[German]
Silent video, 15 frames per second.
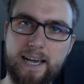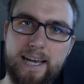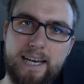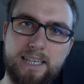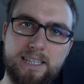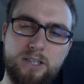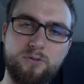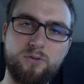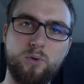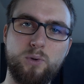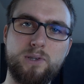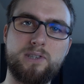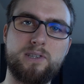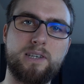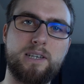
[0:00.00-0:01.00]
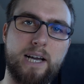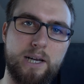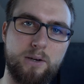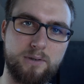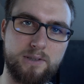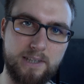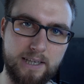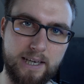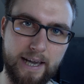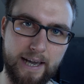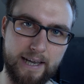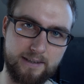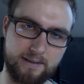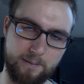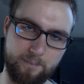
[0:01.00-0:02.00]
relativ günstigen
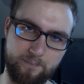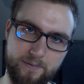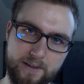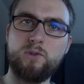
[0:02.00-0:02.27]
IoT-Geräte.